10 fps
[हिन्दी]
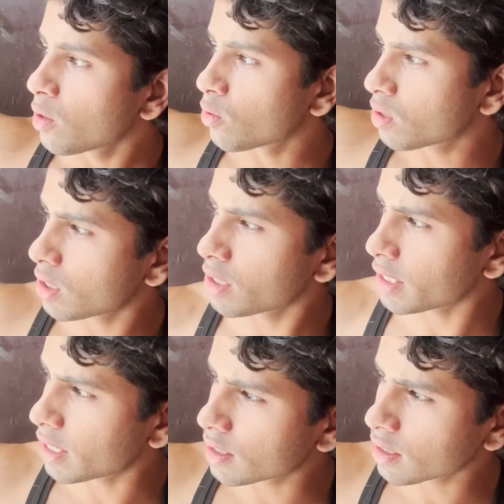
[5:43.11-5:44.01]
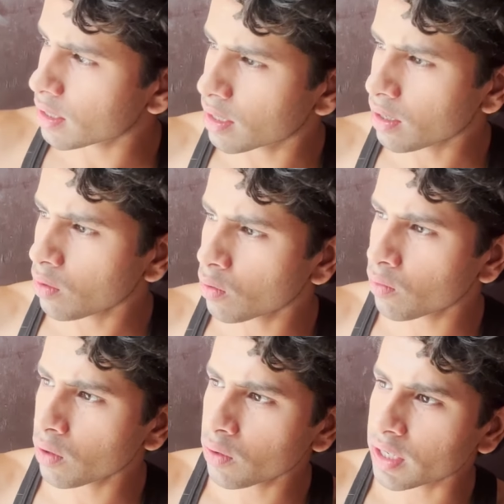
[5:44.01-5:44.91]
उसने ऐसे टेढ़ा सा करा और
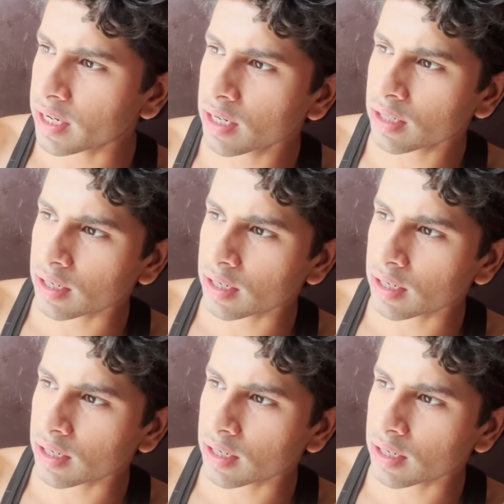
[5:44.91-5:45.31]
वो ना टेढ़ा